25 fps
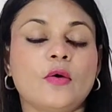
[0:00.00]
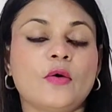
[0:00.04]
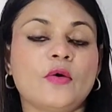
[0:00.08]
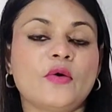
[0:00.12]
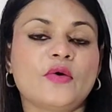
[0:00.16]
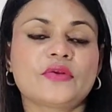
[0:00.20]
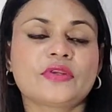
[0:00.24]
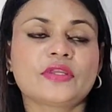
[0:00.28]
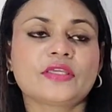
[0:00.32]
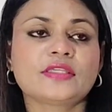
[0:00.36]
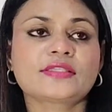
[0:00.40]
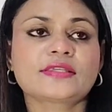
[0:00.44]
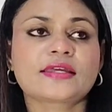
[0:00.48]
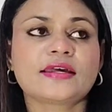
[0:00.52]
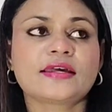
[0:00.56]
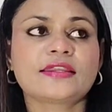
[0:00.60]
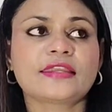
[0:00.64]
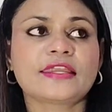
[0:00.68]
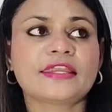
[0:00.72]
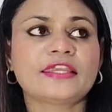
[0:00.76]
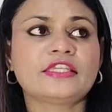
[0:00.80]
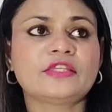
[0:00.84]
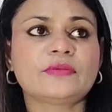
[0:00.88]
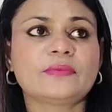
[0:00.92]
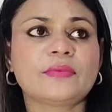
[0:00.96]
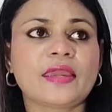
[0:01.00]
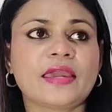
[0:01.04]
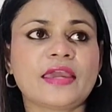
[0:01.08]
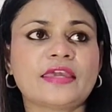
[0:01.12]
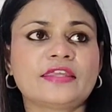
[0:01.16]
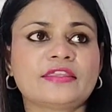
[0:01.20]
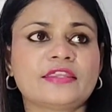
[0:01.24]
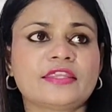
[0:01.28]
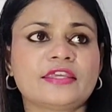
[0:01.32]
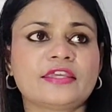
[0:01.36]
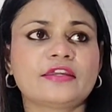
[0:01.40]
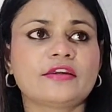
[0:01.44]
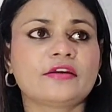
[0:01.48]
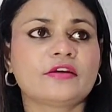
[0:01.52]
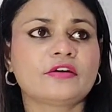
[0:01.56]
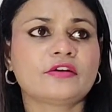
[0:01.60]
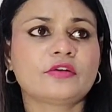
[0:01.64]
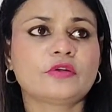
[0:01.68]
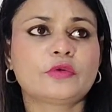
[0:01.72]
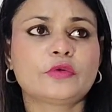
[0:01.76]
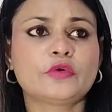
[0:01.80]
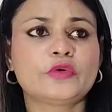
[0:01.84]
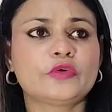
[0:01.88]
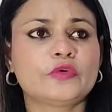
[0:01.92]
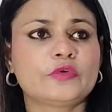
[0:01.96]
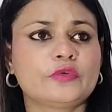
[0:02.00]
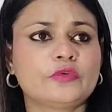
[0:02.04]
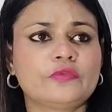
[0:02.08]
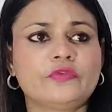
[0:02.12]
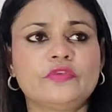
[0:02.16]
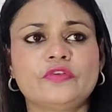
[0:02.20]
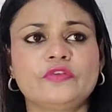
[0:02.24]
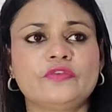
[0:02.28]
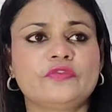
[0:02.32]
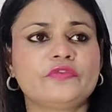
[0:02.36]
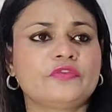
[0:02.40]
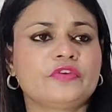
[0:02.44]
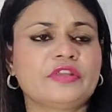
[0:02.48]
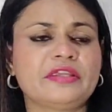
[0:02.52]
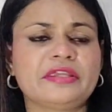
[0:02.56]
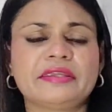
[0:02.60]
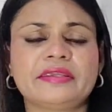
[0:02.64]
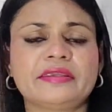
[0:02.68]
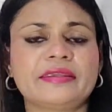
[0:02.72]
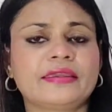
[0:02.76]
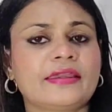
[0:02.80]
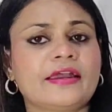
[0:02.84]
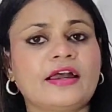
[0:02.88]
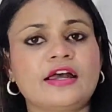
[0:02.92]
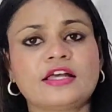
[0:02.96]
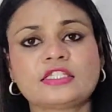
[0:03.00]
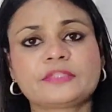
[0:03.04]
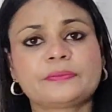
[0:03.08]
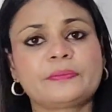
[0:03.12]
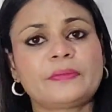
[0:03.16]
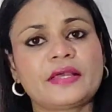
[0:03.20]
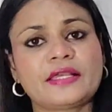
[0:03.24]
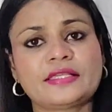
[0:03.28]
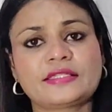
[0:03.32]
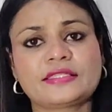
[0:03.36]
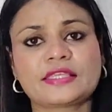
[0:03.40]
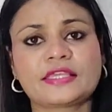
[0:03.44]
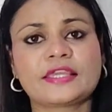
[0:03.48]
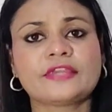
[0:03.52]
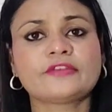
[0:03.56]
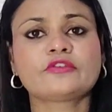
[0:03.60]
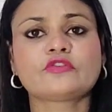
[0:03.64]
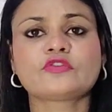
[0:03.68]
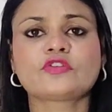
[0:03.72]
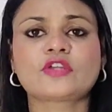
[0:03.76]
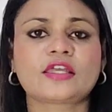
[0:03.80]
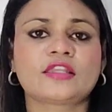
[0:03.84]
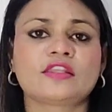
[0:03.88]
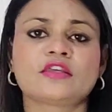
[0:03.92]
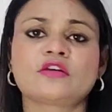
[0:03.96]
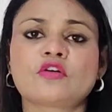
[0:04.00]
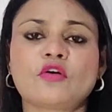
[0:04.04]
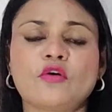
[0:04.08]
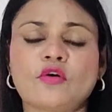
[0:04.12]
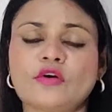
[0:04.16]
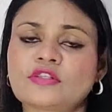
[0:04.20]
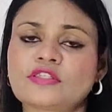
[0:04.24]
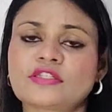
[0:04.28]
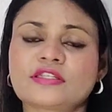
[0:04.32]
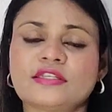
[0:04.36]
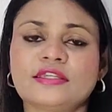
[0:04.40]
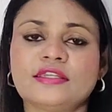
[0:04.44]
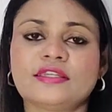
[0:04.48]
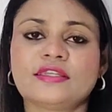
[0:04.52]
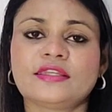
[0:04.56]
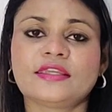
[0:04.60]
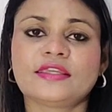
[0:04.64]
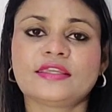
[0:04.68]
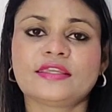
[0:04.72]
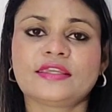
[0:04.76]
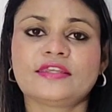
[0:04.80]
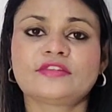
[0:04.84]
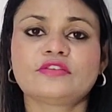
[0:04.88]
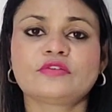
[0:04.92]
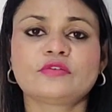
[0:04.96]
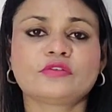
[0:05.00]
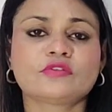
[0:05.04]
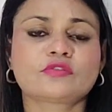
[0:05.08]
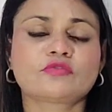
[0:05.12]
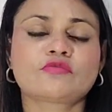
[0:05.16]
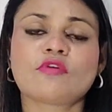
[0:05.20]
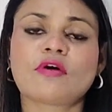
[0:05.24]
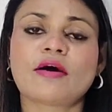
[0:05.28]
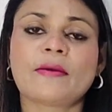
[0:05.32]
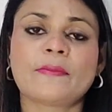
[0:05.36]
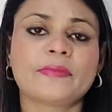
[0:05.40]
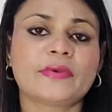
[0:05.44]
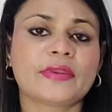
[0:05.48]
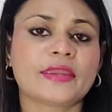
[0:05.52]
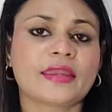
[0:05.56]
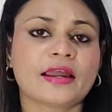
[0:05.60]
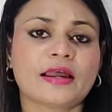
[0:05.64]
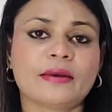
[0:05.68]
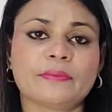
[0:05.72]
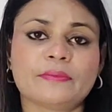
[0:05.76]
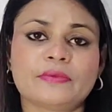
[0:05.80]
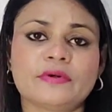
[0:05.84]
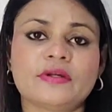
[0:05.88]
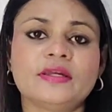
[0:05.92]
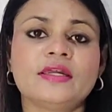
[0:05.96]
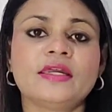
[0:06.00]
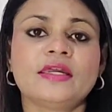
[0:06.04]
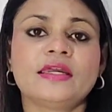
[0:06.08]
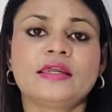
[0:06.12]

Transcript: और इसका रेंज भी आई थिंक टू फिफ्टी के आसपास है तो ज़्यादा कॉस्टली नहीं है तो इसको आप भी आप